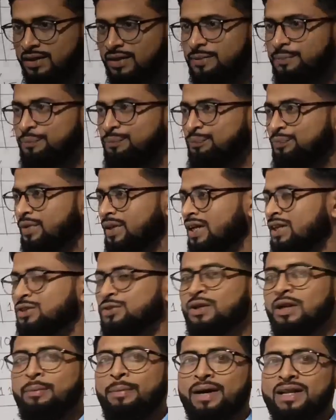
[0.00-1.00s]
करते हैं
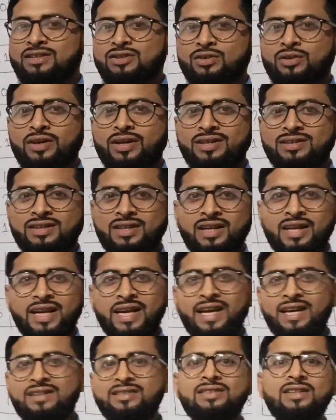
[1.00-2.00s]
एक्चुअली मैथ्स और
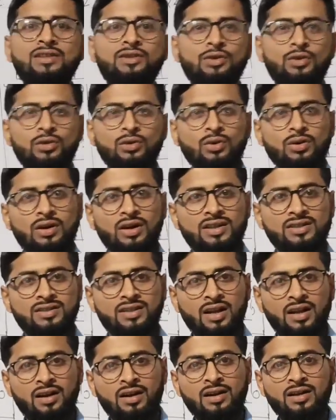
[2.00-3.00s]
रीजनिंग एक साथ दो दो
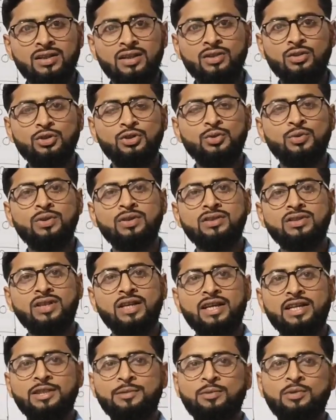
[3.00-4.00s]
क्लास डाल रहा था तो स्टूडेंट्स
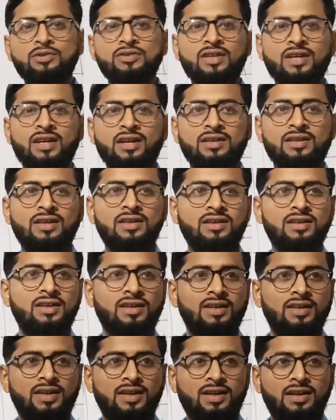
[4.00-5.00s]
का रेस्पॉन्स आ रहा था
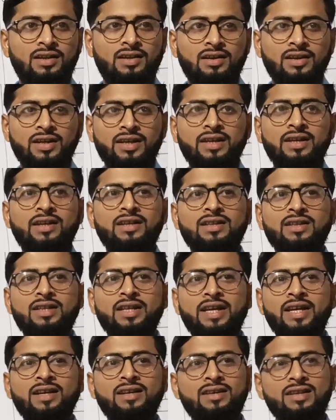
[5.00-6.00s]
कि
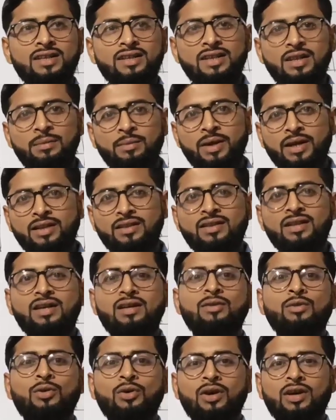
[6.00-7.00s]
एक ही दिन में
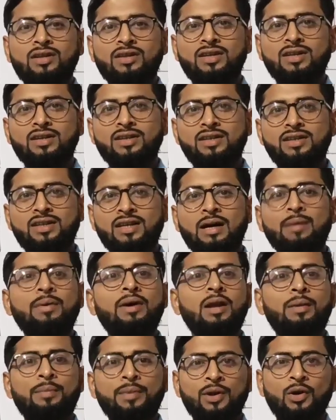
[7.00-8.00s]
इतना हो रहा था कि
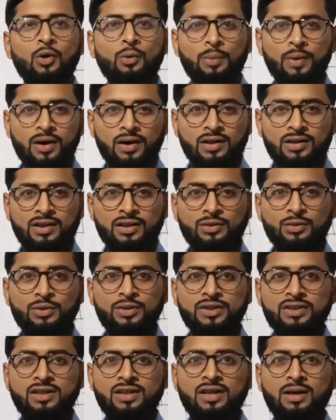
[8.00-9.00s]
कवर अप नहीं हो पा रहा था
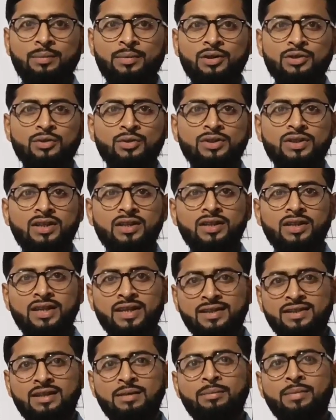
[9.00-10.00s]
तो इसलिए हमने सोचा
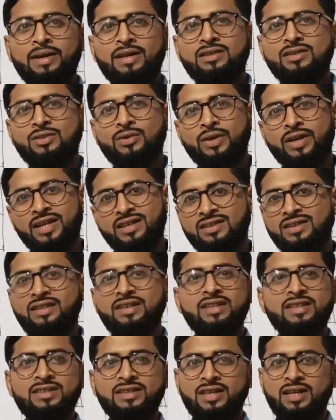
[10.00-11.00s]
एक दिन मैथ्स और एक
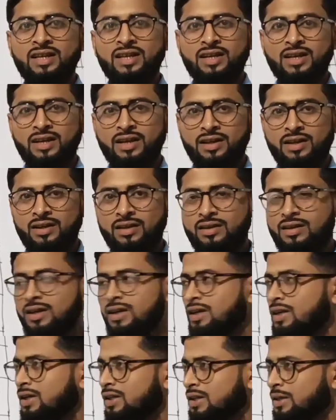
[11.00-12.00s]
दिन रीजनिंग करेंगे
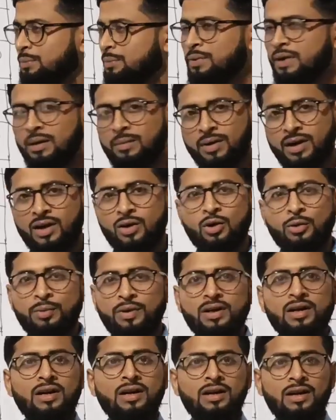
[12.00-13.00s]
तब भी हमारा
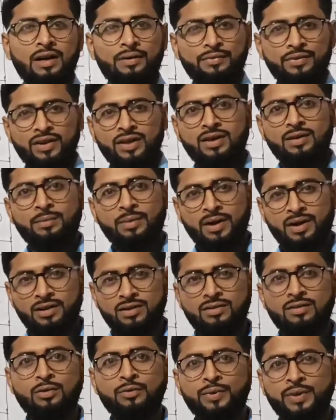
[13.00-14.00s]
टॉपिक काफ़ी हमारा
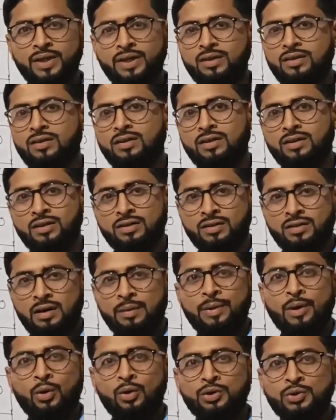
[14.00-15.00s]
टॉपिक
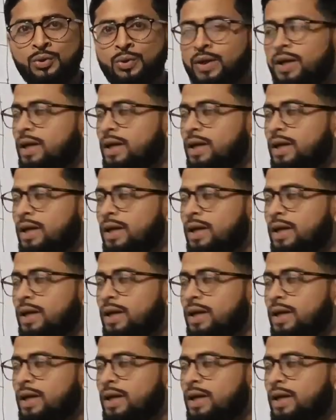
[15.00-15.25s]
कवर हो